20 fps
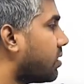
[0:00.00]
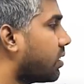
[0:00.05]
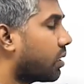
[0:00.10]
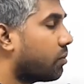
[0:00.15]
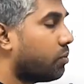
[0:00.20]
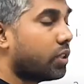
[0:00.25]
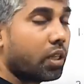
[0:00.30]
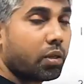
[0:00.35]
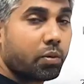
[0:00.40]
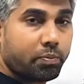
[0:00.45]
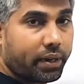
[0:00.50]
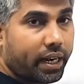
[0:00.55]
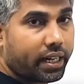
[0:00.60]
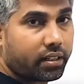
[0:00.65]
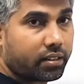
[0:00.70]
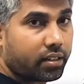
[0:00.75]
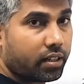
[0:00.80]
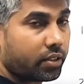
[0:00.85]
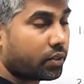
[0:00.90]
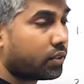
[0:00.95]
எடுக்கும்போது நமக்கு
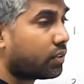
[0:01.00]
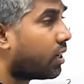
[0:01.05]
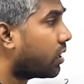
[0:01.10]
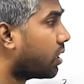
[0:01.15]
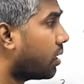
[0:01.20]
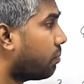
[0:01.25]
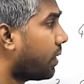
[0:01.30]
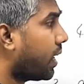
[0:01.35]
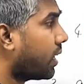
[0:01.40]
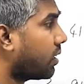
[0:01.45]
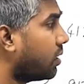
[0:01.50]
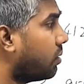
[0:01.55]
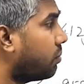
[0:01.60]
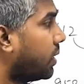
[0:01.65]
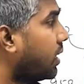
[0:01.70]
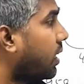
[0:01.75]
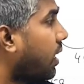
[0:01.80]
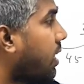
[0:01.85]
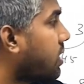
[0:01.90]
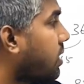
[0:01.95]
பேட்டர்ன் கிடைக்கும் அந்த பேட்டர்ன்
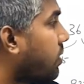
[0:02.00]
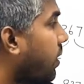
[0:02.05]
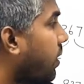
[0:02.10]
அப்படியே லாஸ்ட்